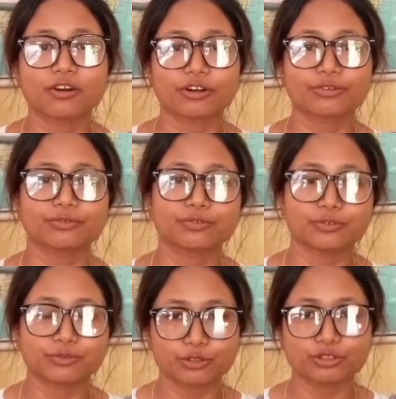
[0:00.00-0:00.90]
और
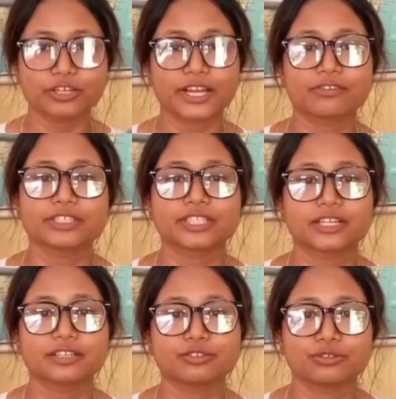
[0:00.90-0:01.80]
वो जो लैंग्वेज
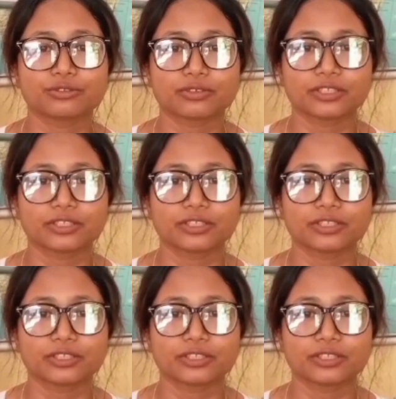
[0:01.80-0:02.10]
का जो